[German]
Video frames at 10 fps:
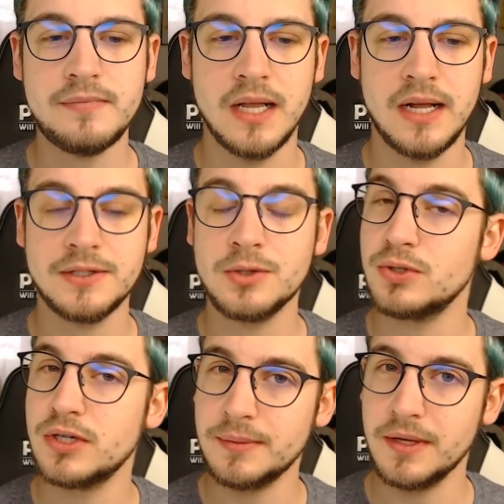Also
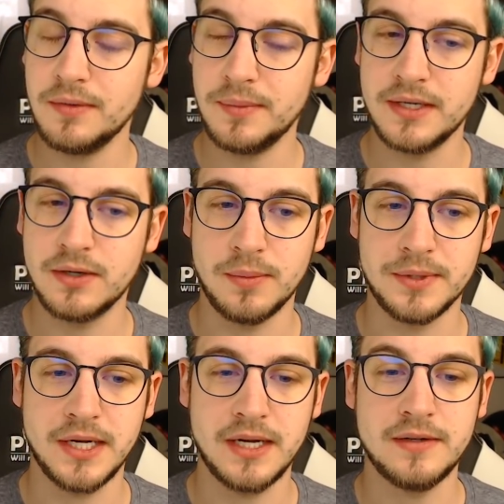schreibt einfach mal in die
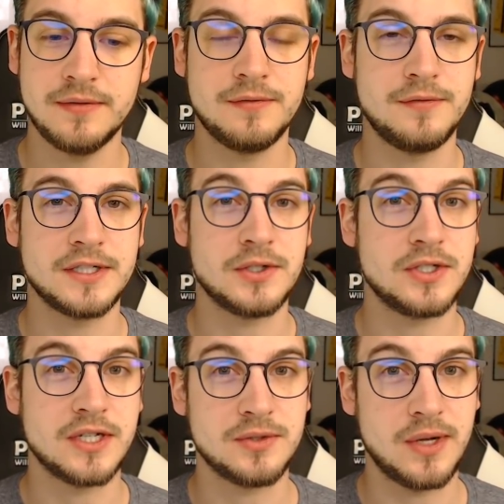Kommentare, was euch
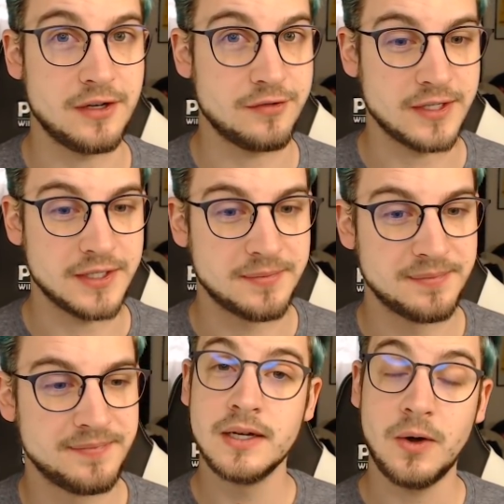da so einfällt.
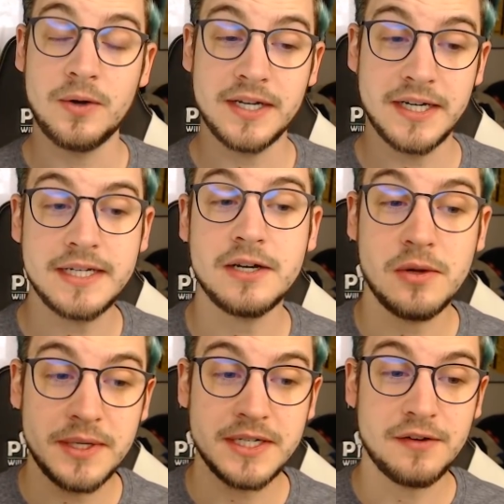Und ein netter
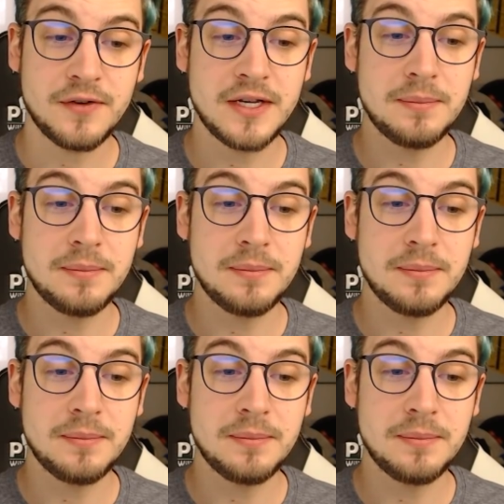Kommentar von den